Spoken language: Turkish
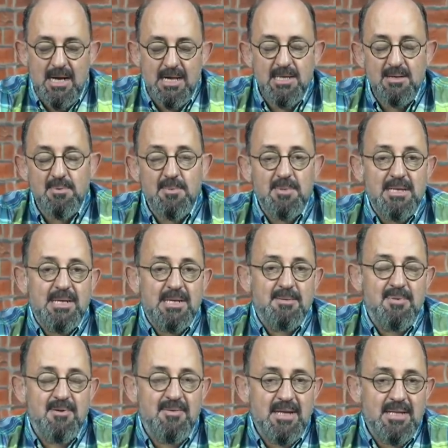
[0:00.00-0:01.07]
Ana babalar,
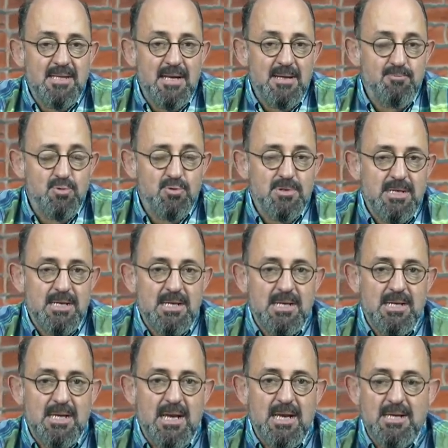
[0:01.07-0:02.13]
ebeveynler hep bununla
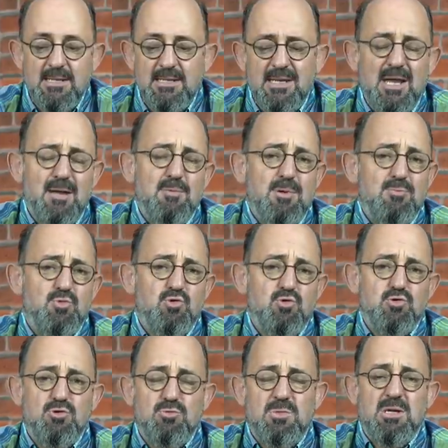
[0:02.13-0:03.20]
ilgili gergindir. Ya benim
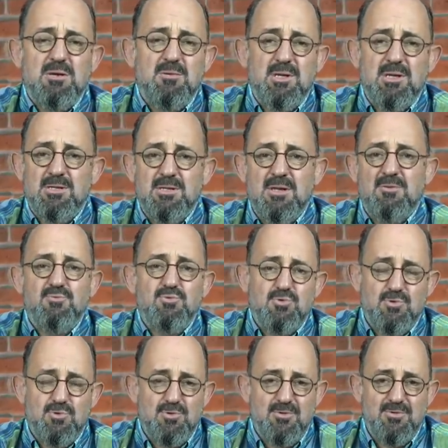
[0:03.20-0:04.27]
çocuğum ya etrafı
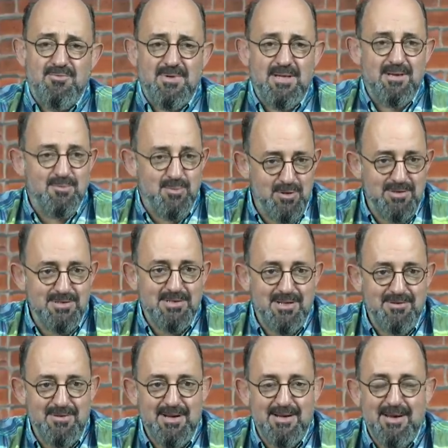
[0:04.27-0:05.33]
çok kötü falan böyle
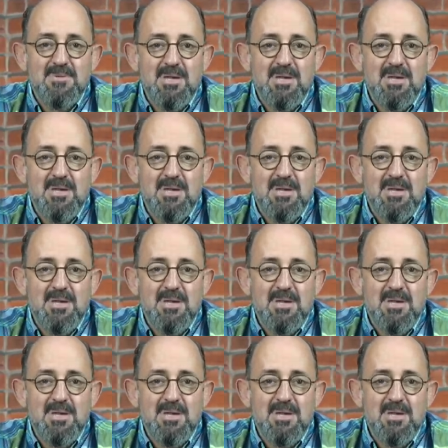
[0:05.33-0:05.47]
şey var ya.